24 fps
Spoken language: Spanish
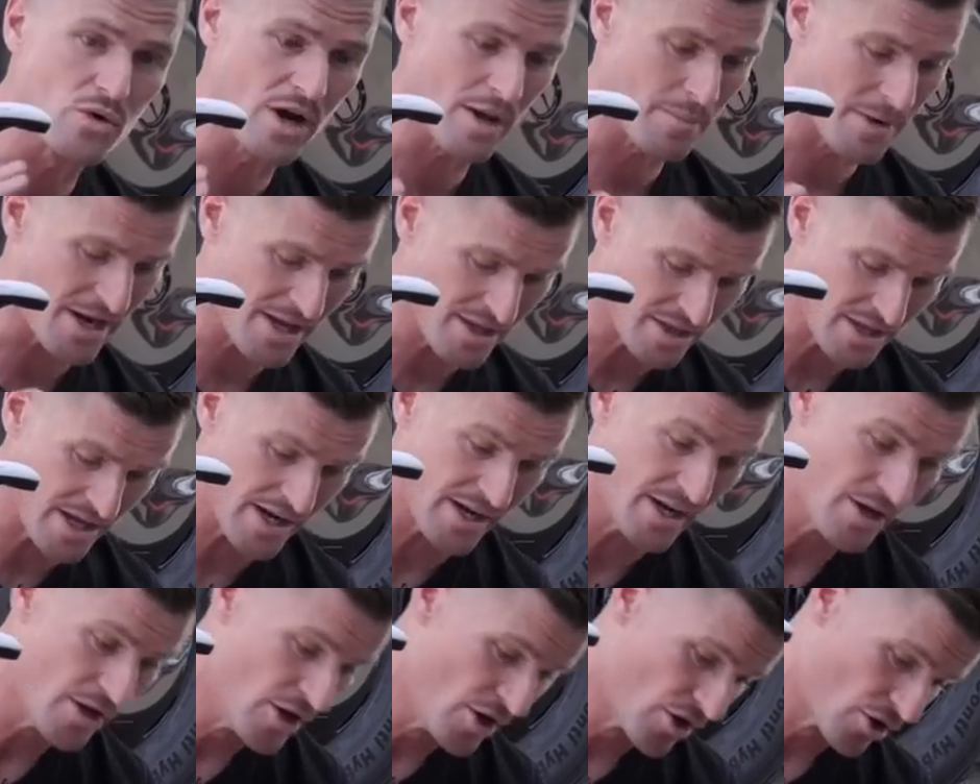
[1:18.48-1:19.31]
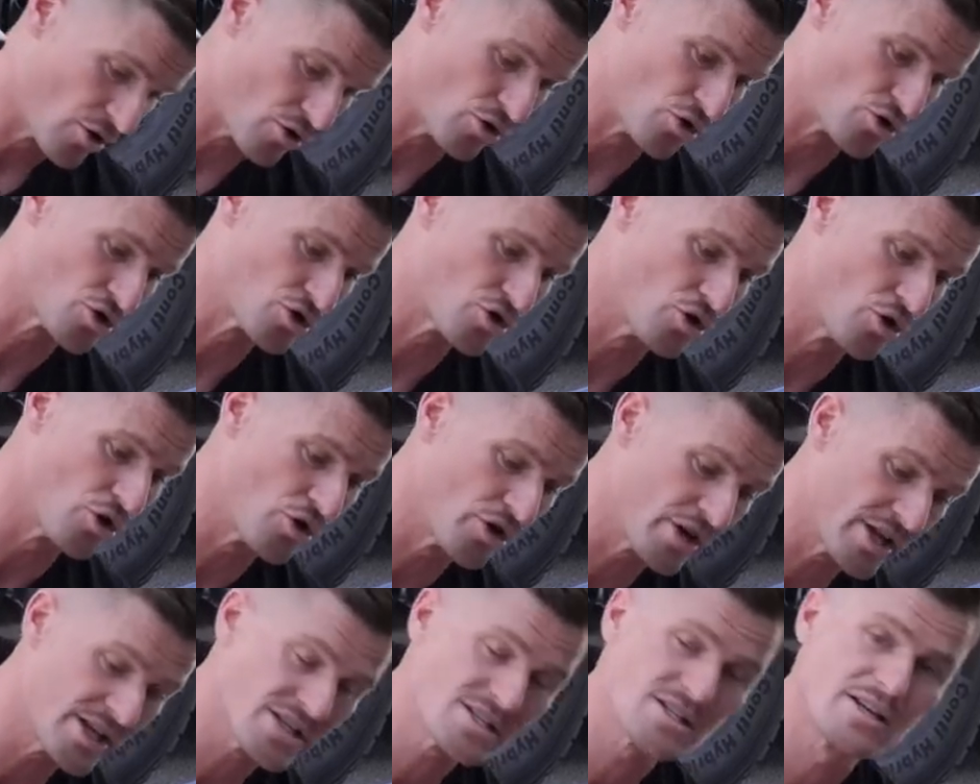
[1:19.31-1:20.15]
un amanecer con los
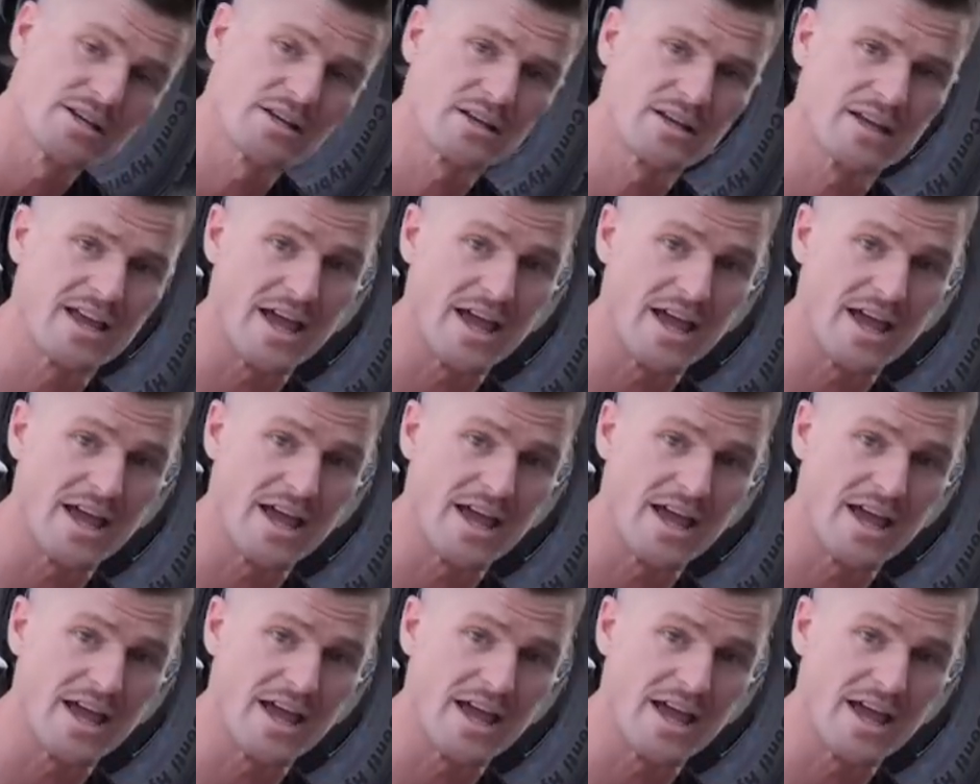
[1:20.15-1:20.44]
colores